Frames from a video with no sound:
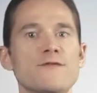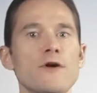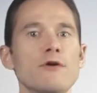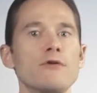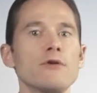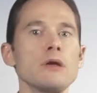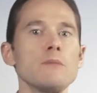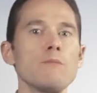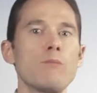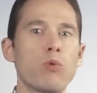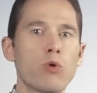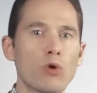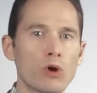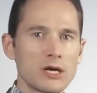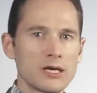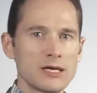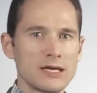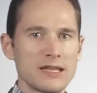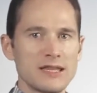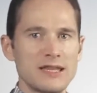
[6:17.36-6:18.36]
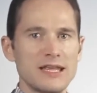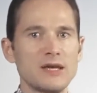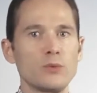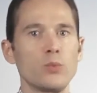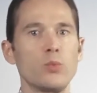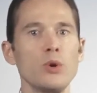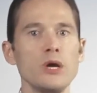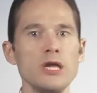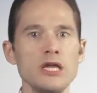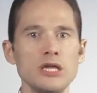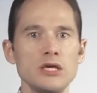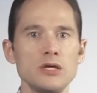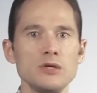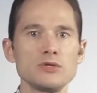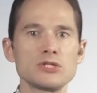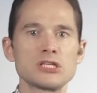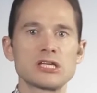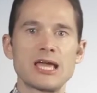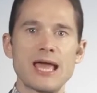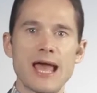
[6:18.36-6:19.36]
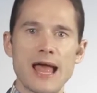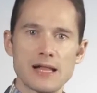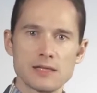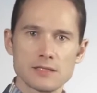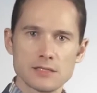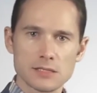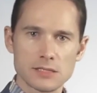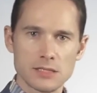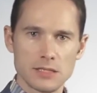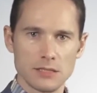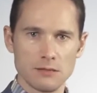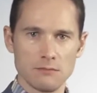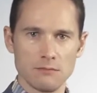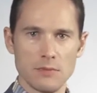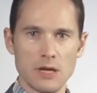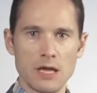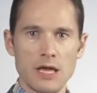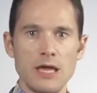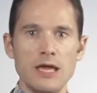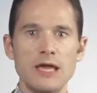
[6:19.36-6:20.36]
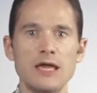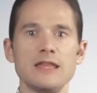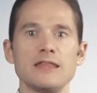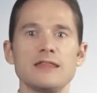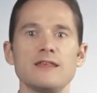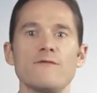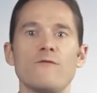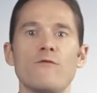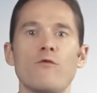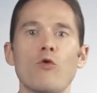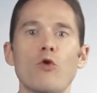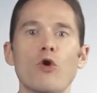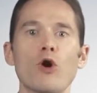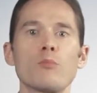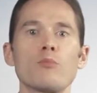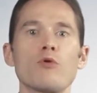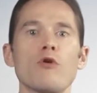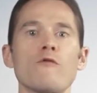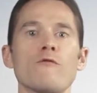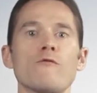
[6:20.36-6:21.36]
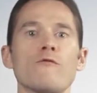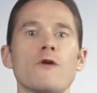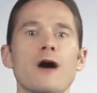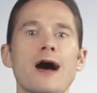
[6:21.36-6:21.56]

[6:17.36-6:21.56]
Điều quan trọng là chúng ta sử dụng canxi dưới dạng hydroxyapatit,